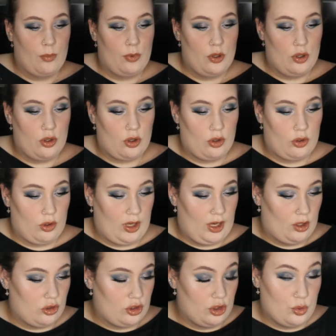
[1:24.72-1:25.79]
Voy a
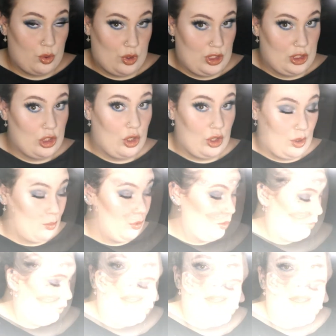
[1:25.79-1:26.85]
colocarlos en su sitio y
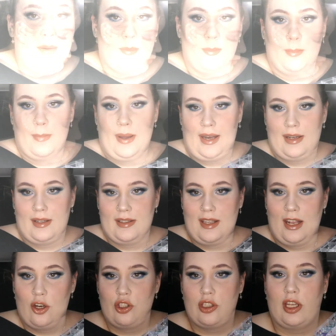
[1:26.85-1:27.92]
vuelvo. Vale,
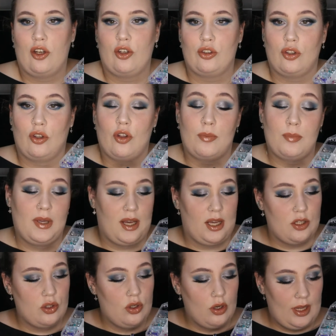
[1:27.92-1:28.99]
ya lo tengo todo. En mi
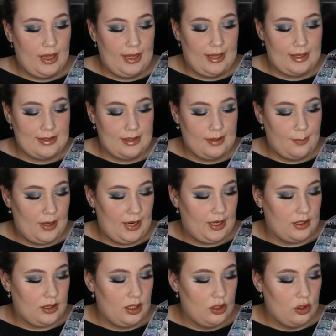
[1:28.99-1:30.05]
caso este
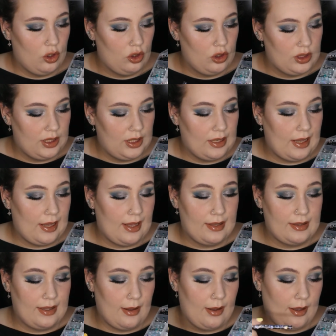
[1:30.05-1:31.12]
paquetito tiene
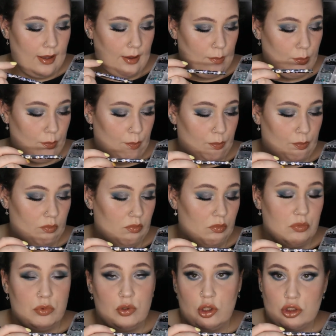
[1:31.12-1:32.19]
de
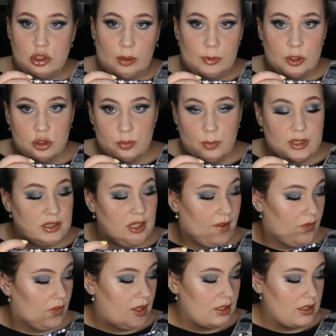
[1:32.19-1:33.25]
unos tamaños más
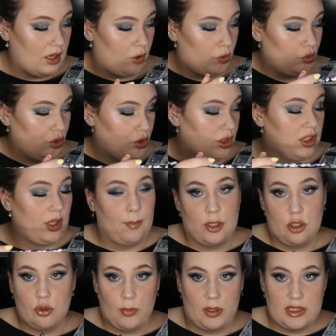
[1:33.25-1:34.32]
grandes y algunos de
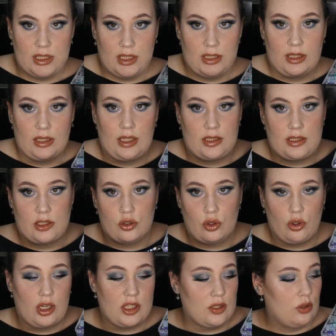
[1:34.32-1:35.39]
tamaños más chiquitines y
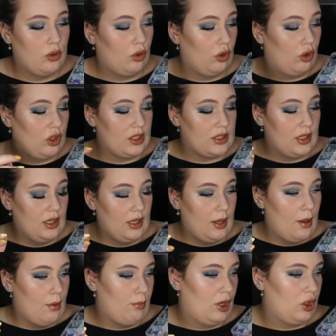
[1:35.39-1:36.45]
son así en colores
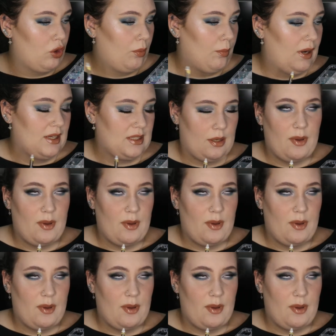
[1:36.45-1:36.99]
más normales.